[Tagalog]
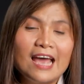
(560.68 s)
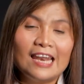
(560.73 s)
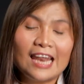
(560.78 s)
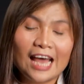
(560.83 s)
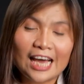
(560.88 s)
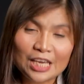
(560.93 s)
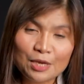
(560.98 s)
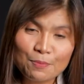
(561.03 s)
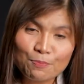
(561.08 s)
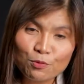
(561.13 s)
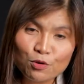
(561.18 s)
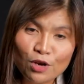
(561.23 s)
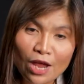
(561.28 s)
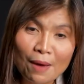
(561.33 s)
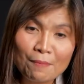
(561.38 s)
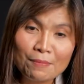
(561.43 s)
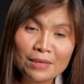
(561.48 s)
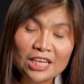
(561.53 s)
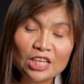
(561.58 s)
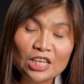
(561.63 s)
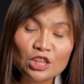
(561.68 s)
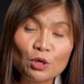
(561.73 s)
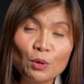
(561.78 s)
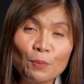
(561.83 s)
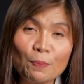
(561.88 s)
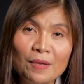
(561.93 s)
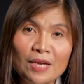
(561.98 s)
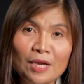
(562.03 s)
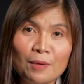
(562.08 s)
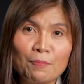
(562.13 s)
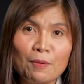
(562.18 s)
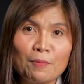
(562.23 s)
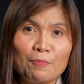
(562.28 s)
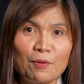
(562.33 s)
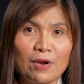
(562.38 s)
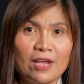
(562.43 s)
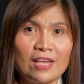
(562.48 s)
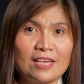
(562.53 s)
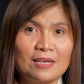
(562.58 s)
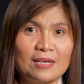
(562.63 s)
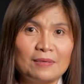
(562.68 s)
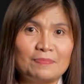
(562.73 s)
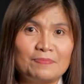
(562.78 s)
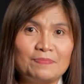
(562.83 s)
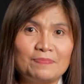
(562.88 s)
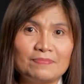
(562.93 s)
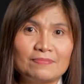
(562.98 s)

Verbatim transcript: Lagi po namin itong pinagpe-pray.